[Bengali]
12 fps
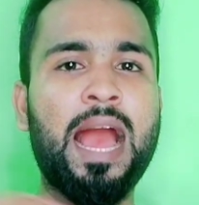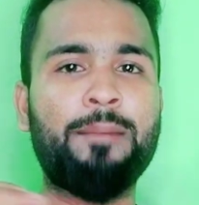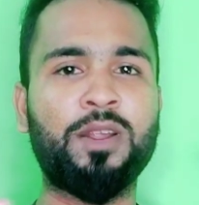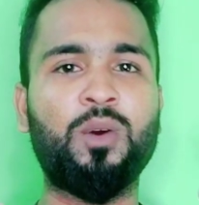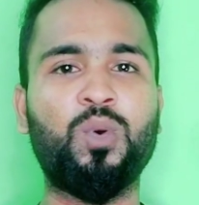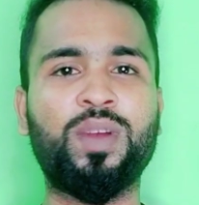
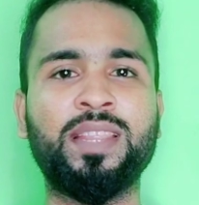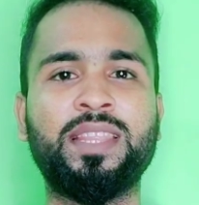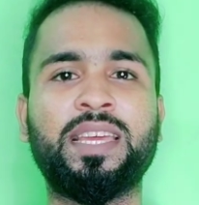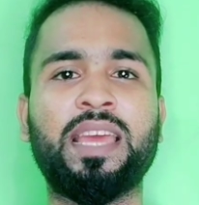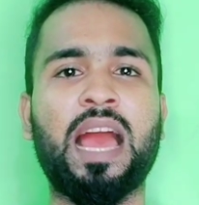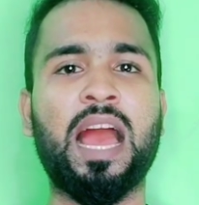আমরা ওখান
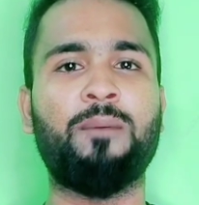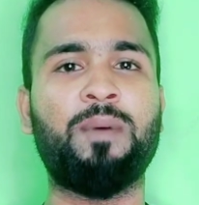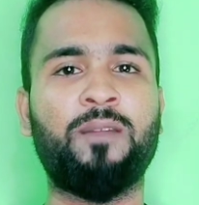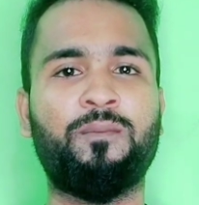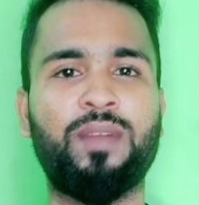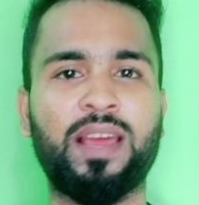থেকে
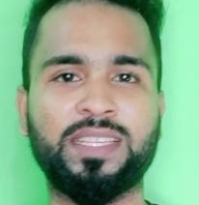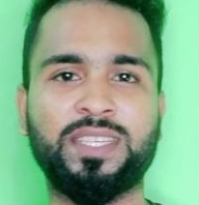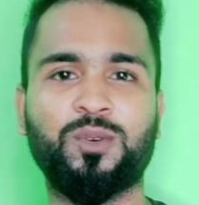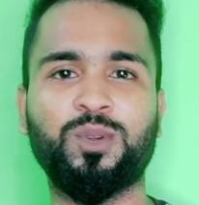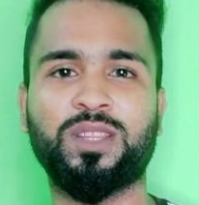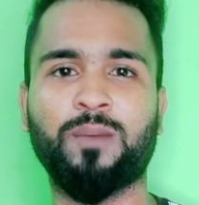আবার
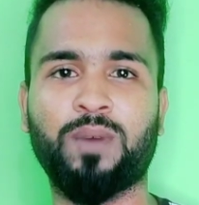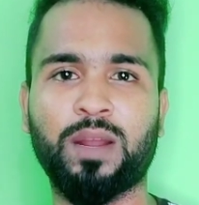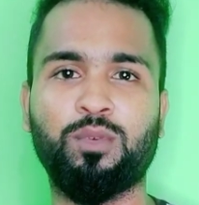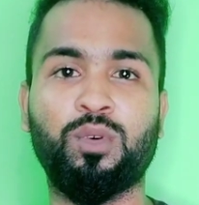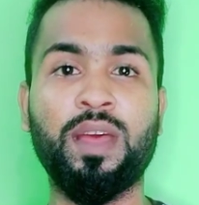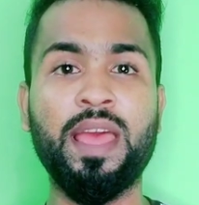প্লাগজি করতে
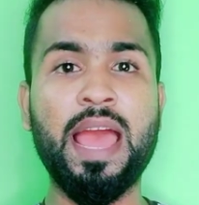পারবো